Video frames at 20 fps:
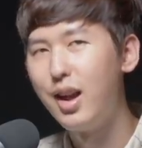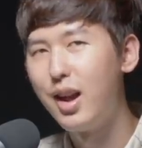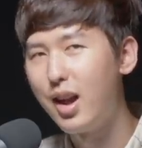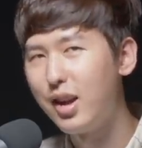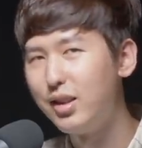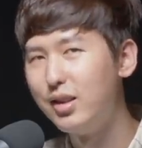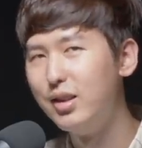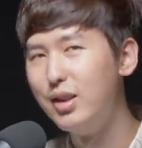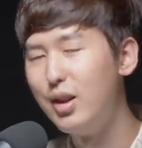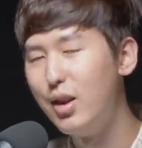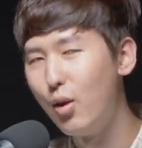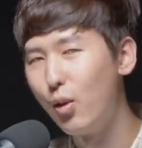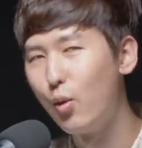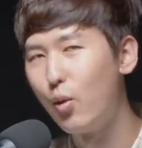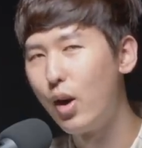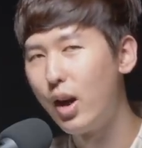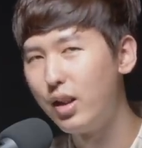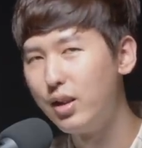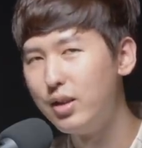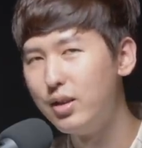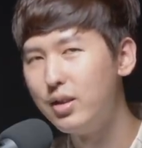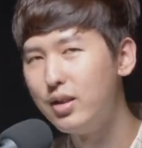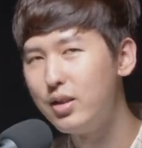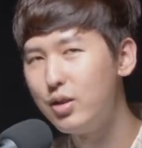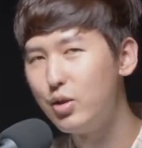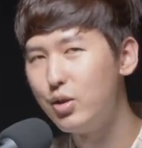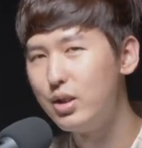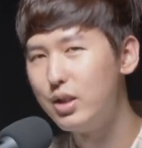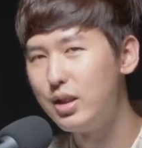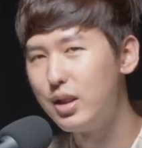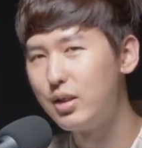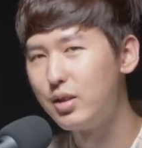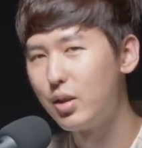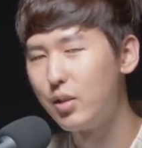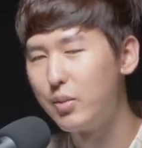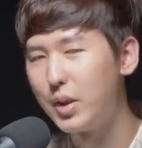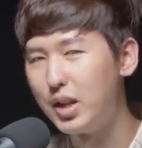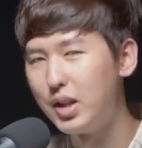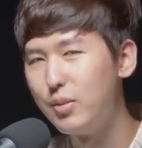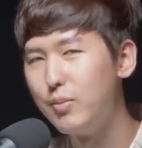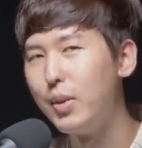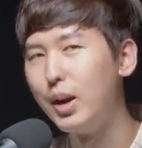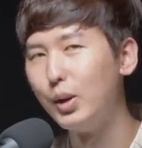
해드리려고 하는 취지에서 만든